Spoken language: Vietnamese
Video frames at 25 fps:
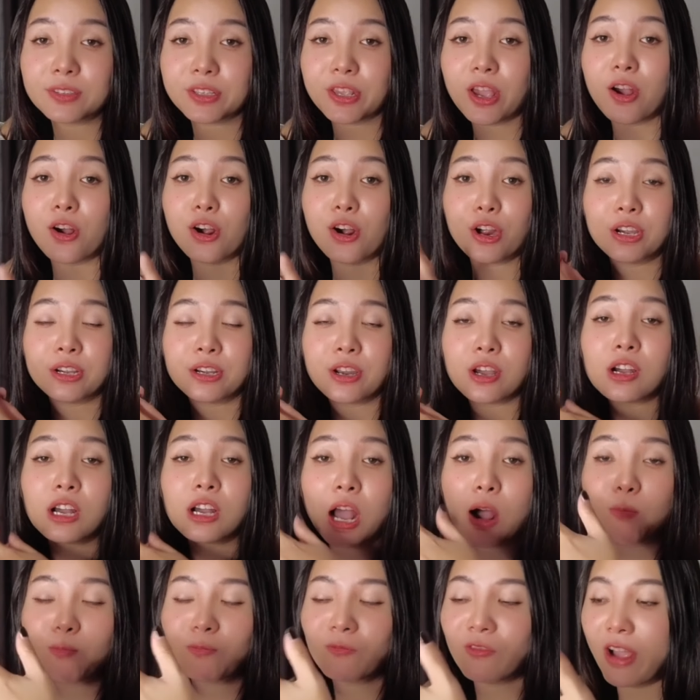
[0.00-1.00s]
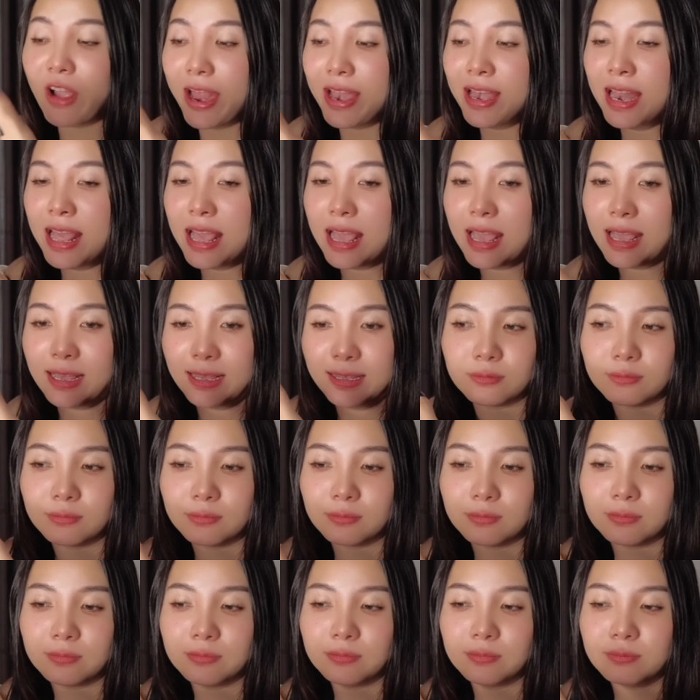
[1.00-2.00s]
do nó không phải là
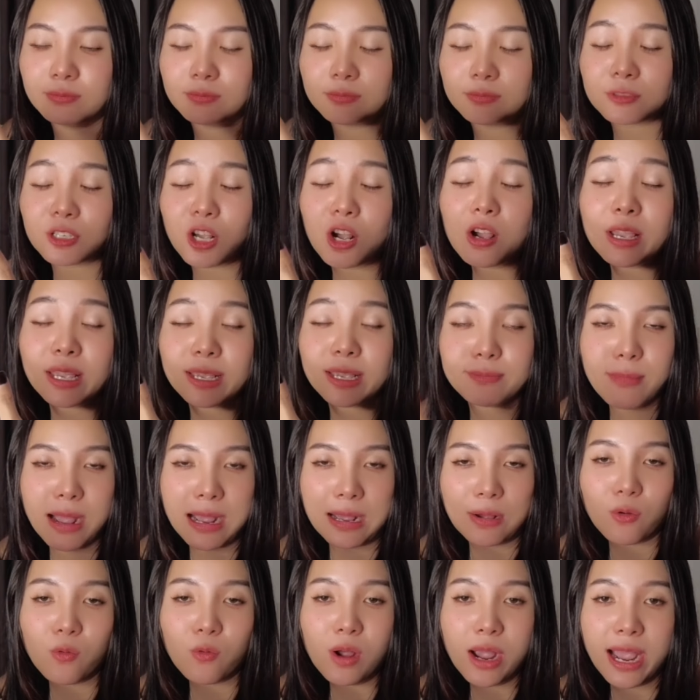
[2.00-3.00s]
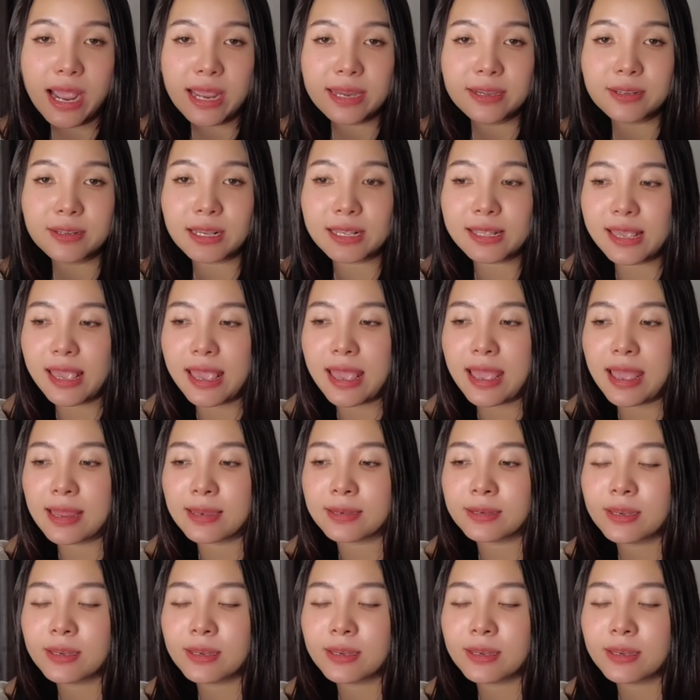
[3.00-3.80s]
um, có hiện mặt của ai đó cả nhà,